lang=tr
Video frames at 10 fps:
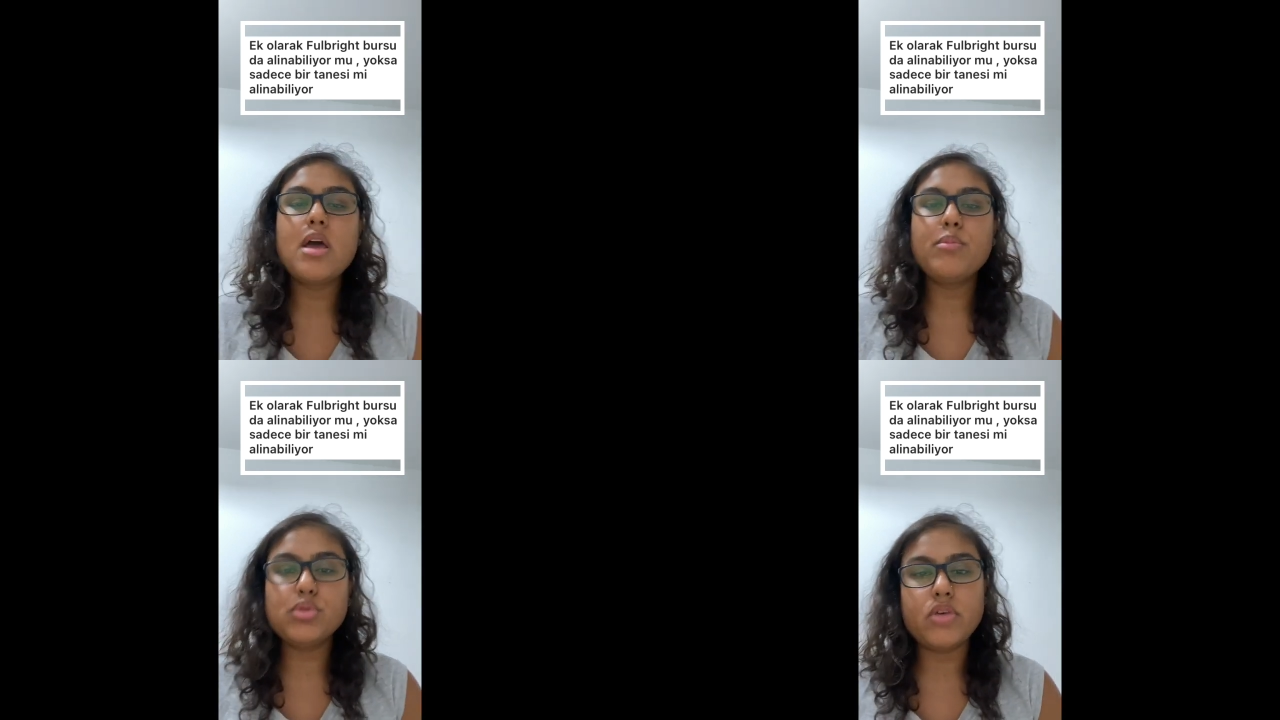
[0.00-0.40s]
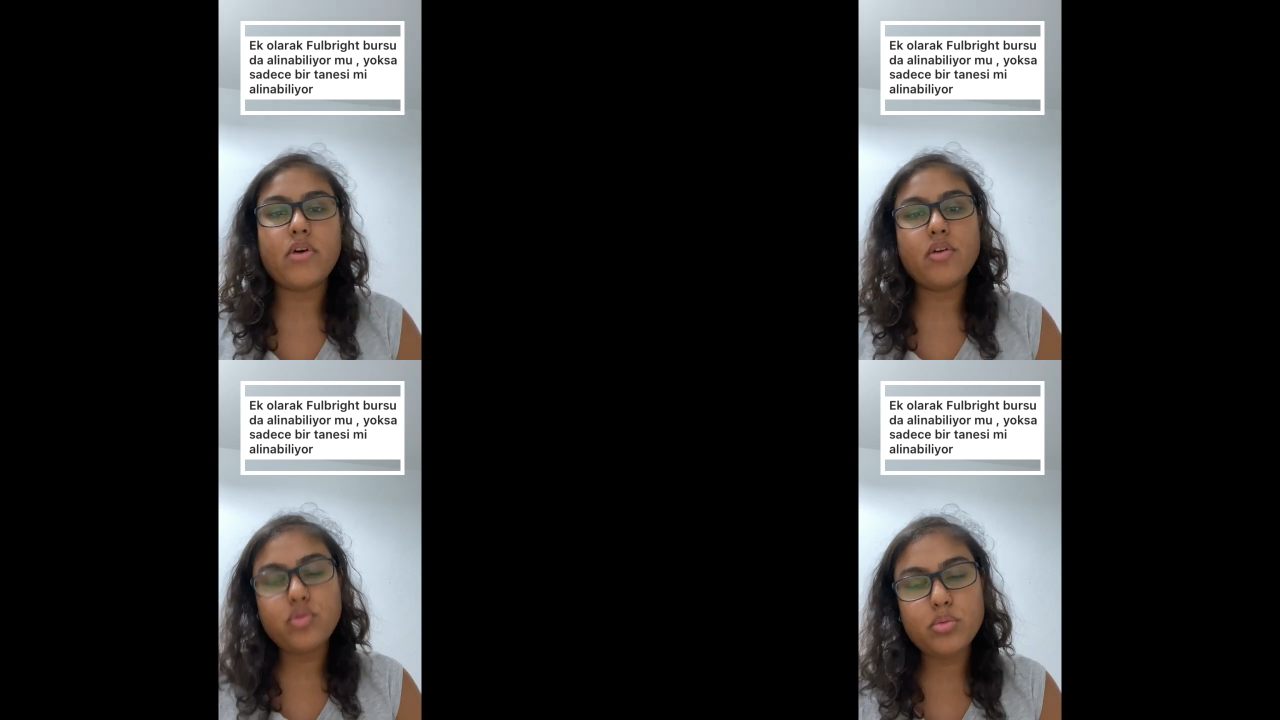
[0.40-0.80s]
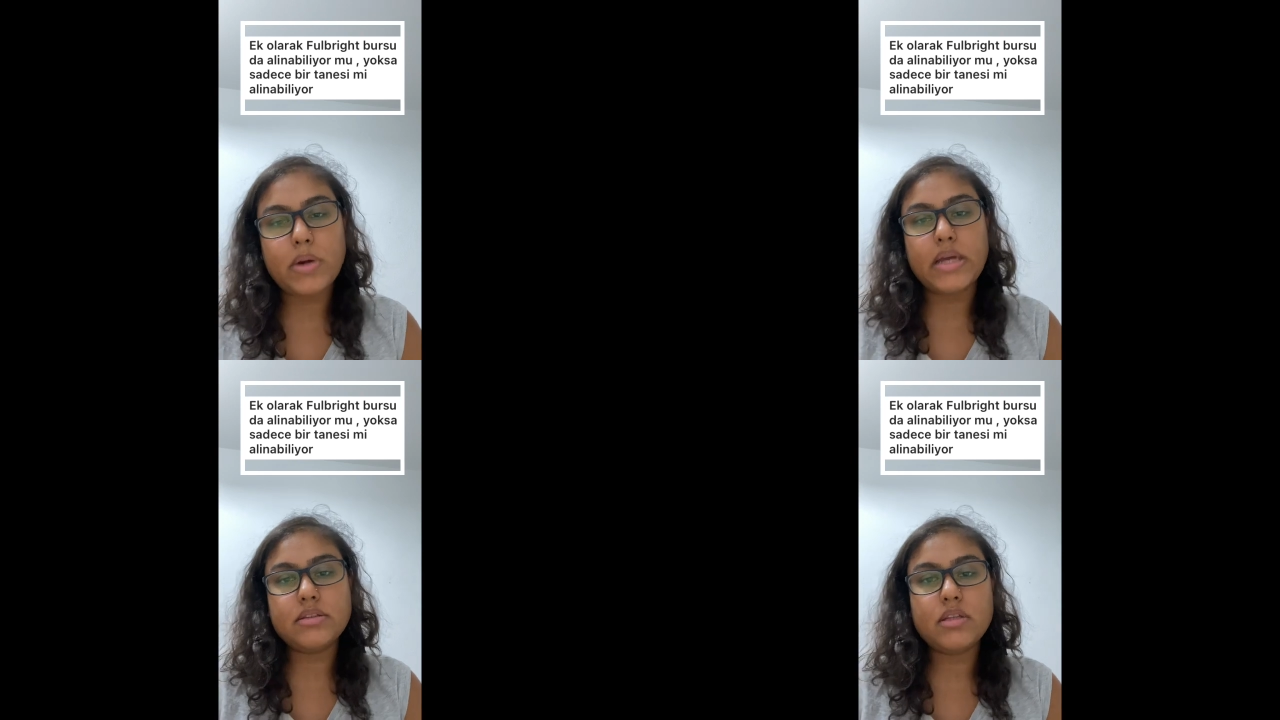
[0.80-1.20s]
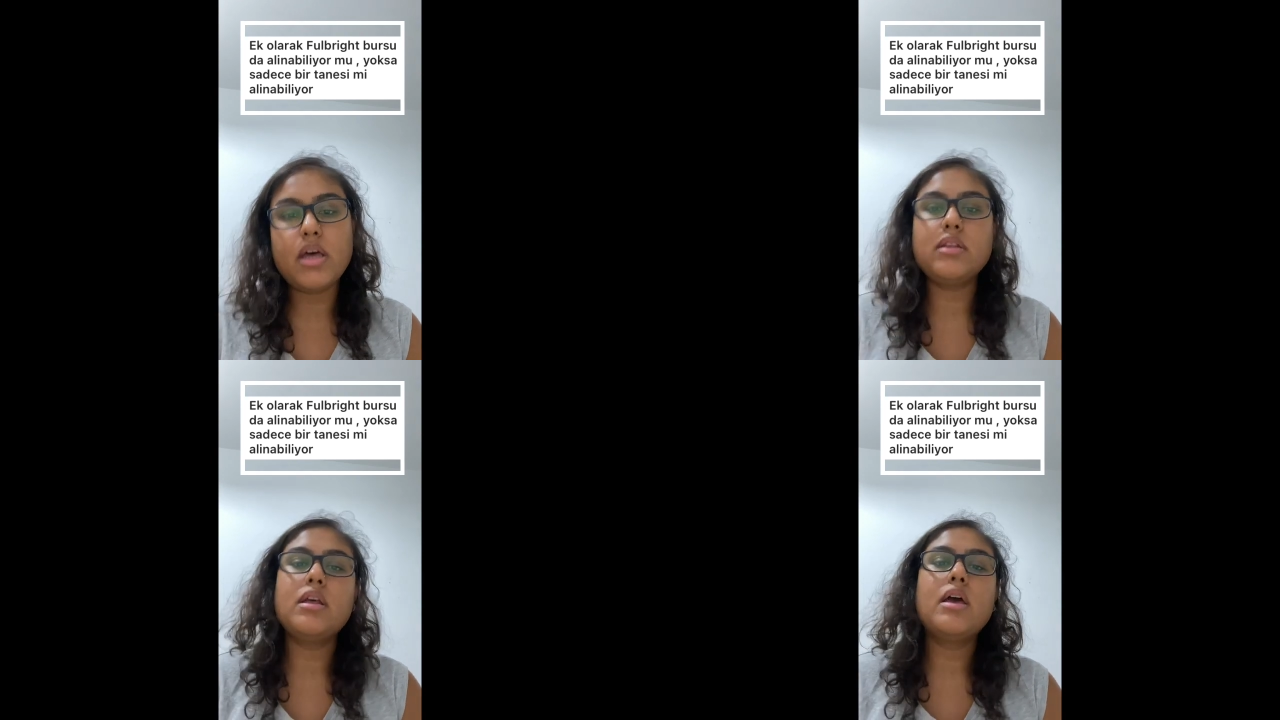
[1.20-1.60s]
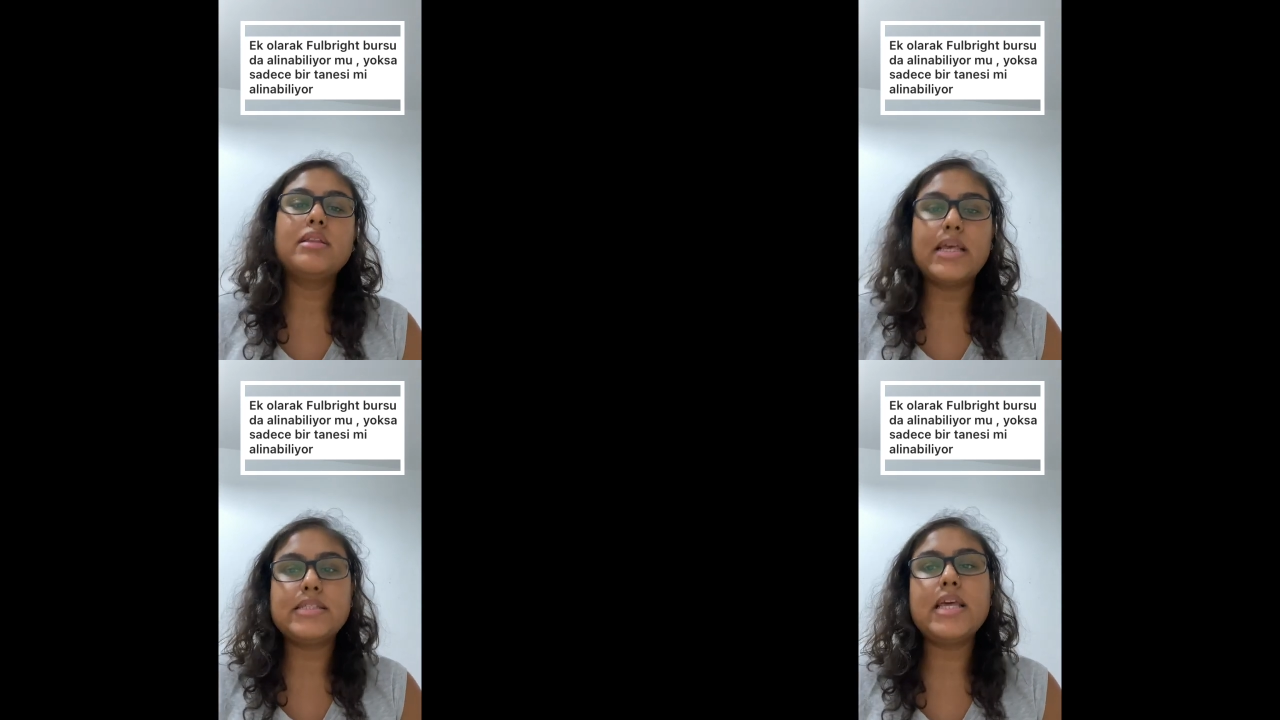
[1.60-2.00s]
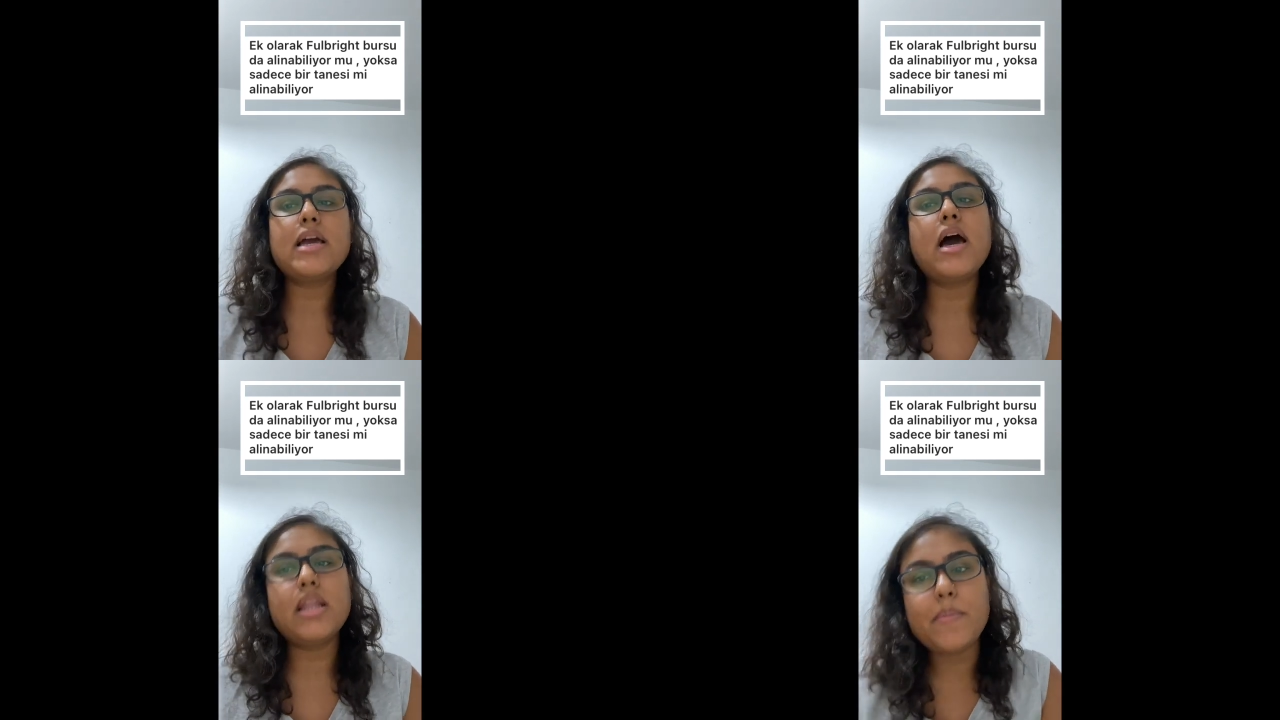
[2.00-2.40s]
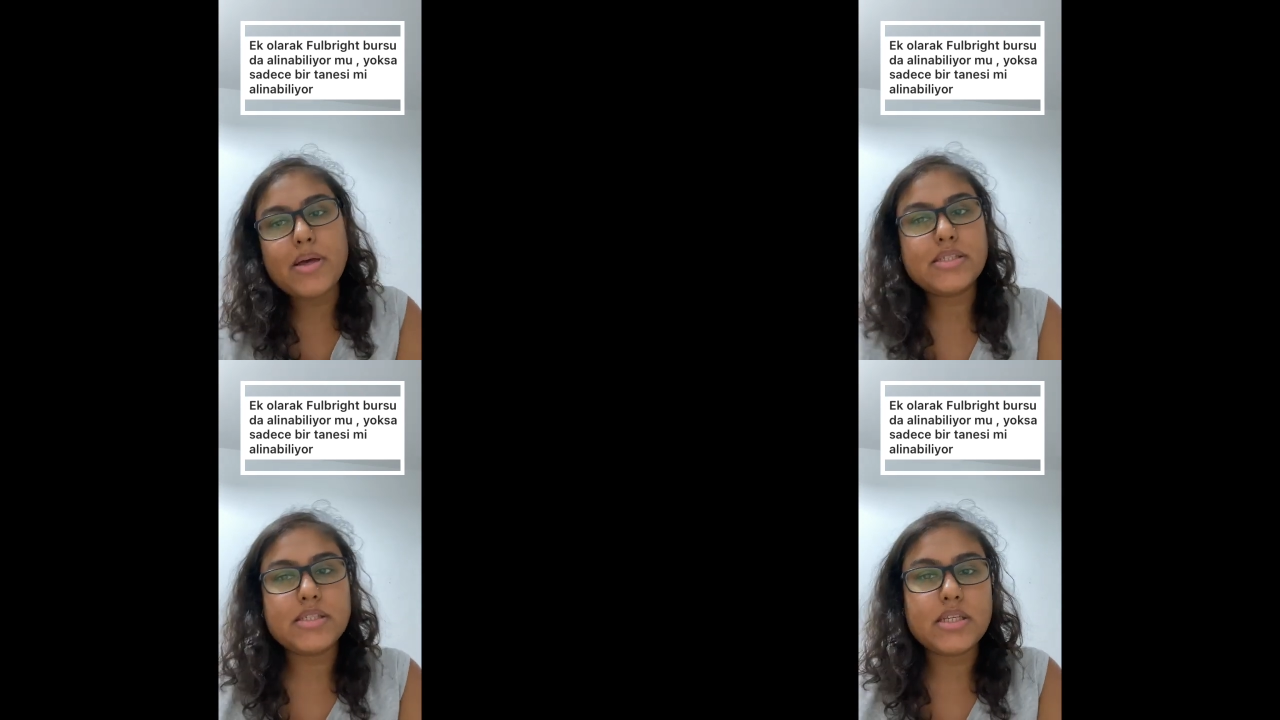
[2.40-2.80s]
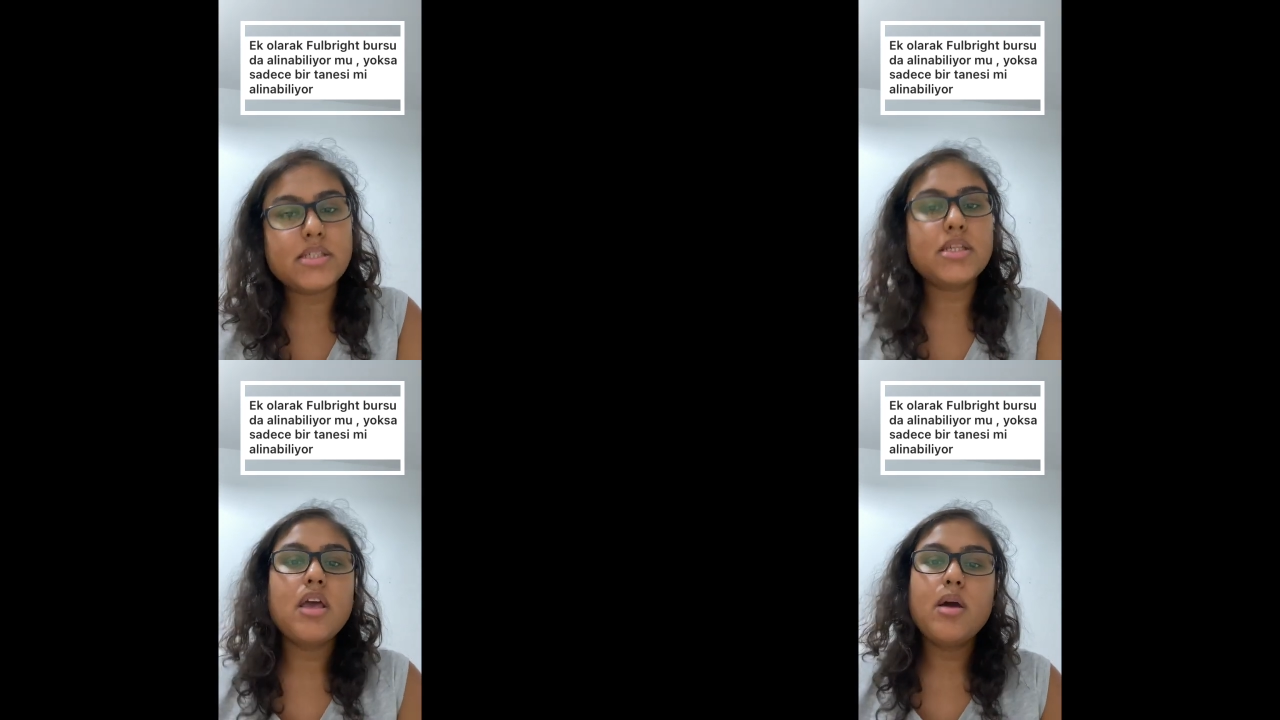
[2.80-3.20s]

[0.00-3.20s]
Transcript: bu sefer Fulbright'tan destek alamazsınız.